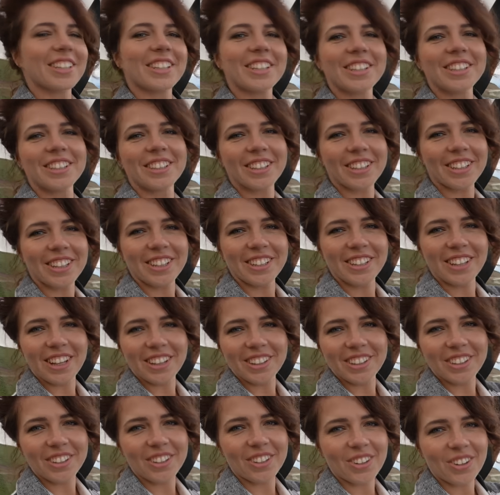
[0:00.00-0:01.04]
открытая
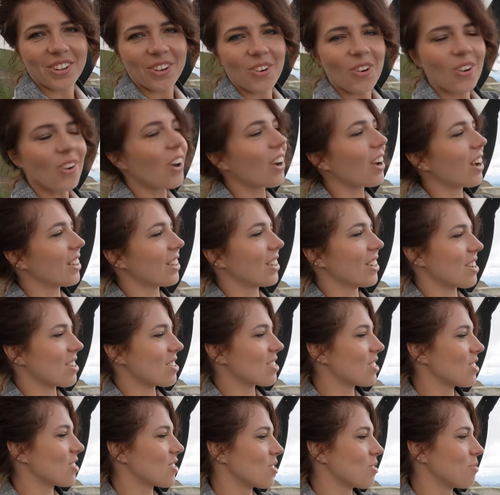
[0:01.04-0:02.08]
канатная дорога,
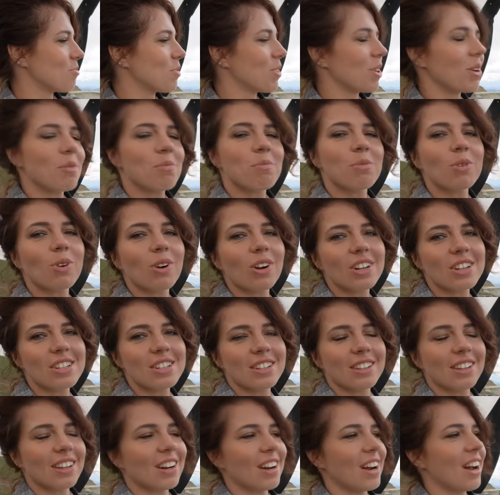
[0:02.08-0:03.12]
конечно же, мне
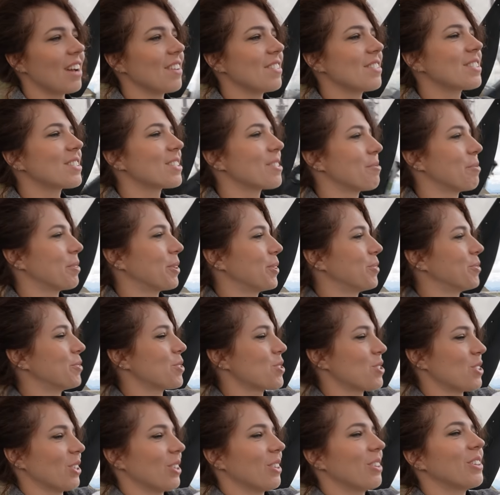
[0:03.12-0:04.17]
больше нравится, потому
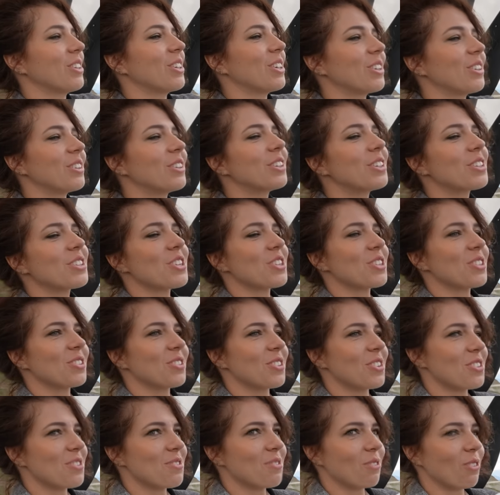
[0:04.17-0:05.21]
что ты дышишь
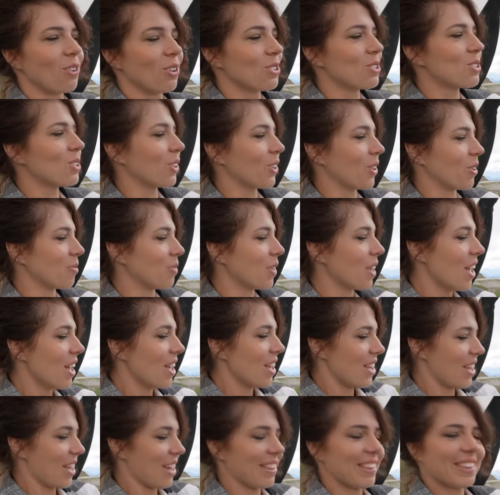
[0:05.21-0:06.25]
свежим воздухом,
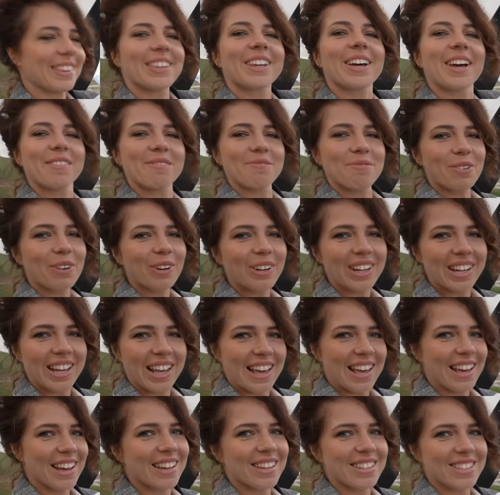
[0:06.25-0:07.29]
и она такая
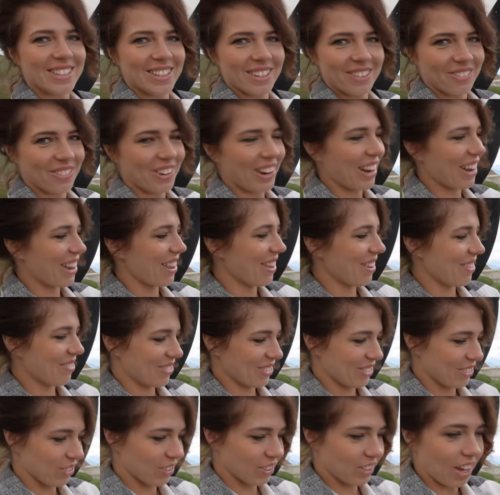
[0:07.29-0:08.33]
более экстремальная.
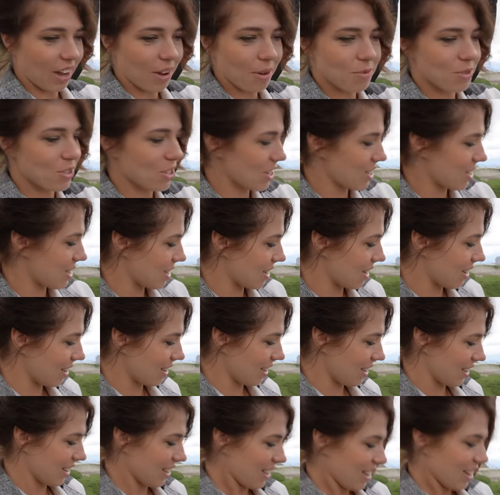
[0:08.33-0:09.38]
Я вообще
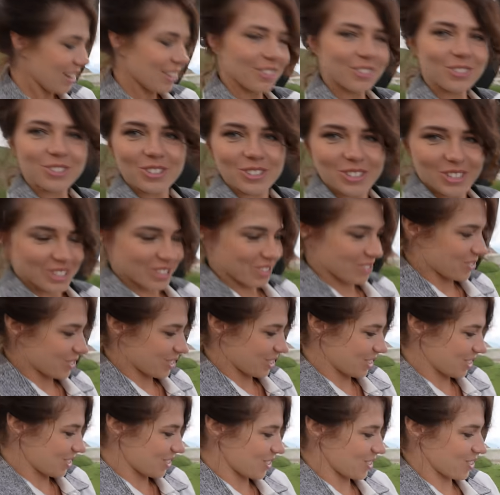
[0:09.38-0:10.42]
села, нужно же
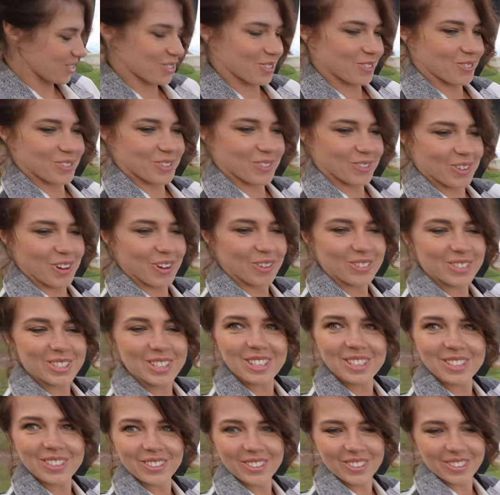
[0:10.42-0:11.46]
садиться, чтобы у тебя вот
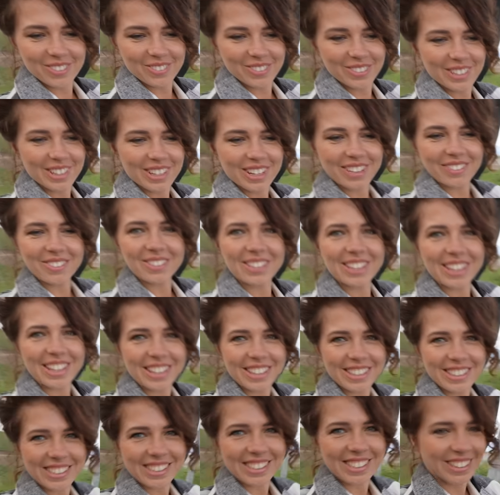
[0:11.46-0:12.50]
здесь ноги были, как
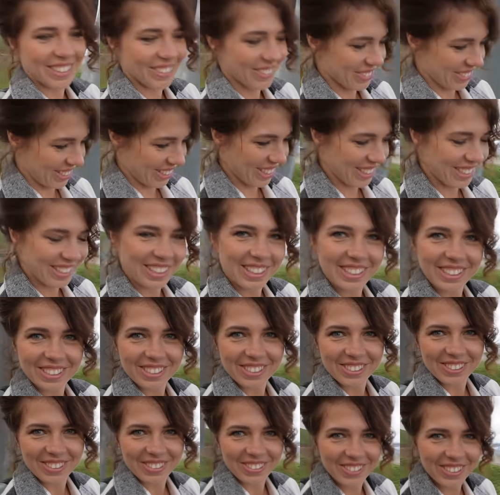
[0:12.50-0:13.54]
Виталик сел. Ну, смотрите, как я
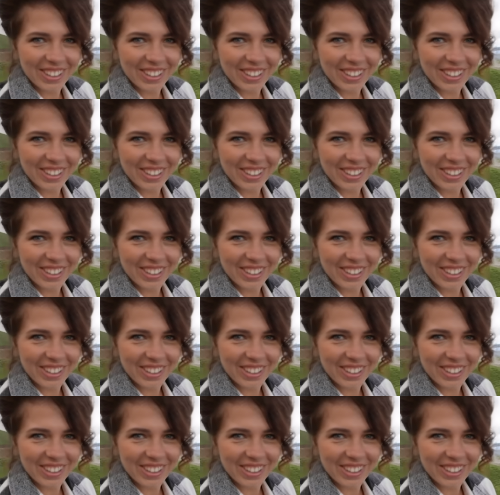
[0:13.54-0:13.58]
сижу.